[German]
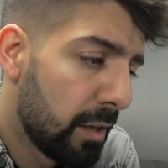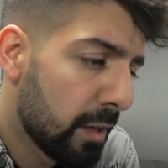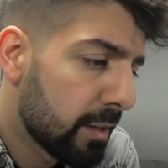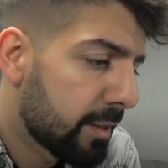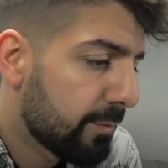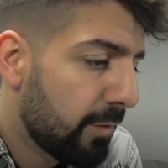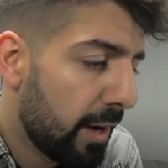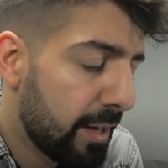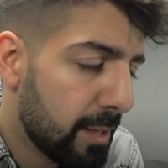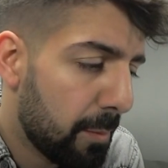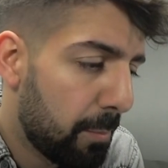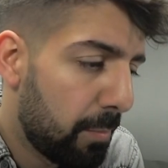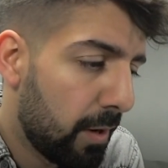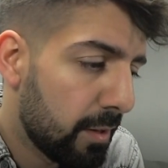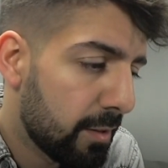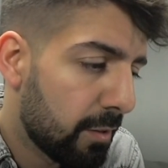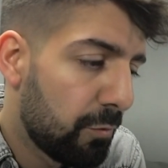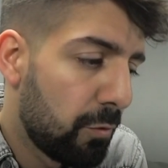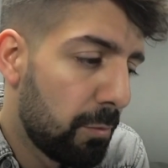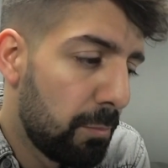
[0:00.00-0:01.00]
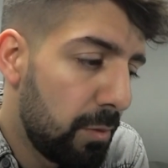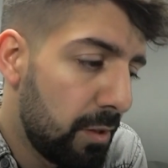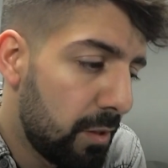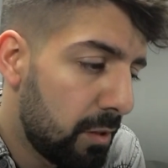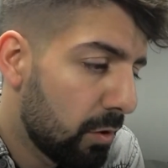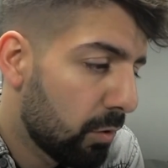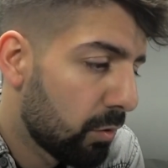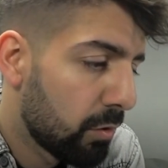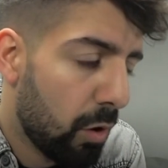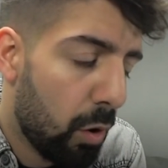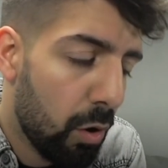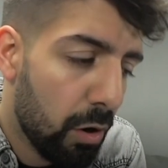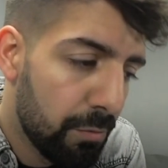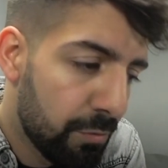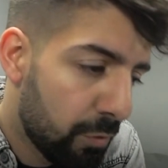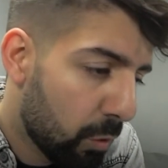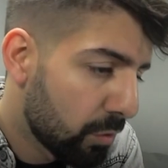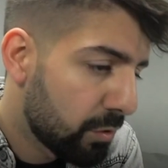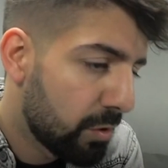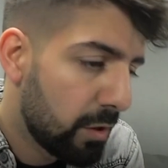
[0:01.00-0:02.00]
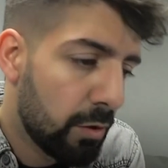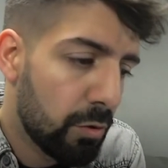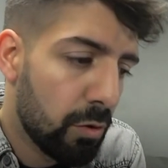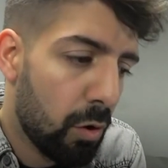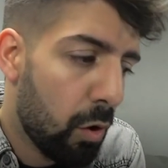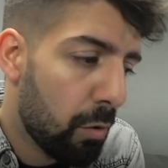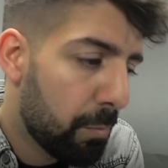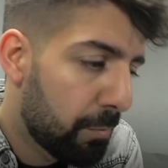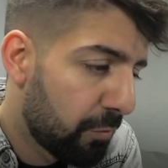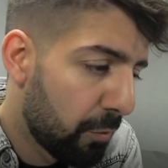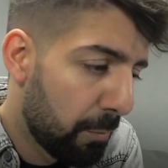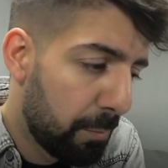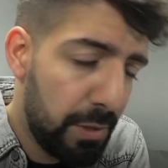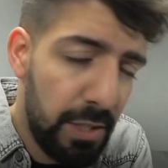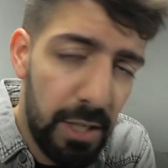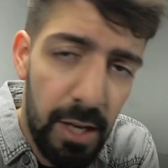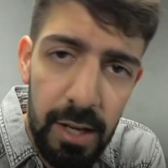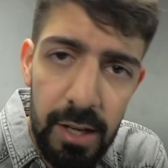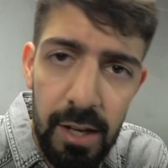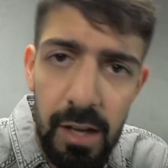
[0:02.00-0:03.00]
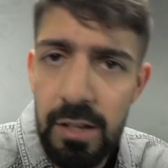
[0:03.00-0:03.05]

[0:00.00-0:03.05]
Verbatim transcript: Ja, zweiter Platz für mich und auch im Voting und auch für Pierre,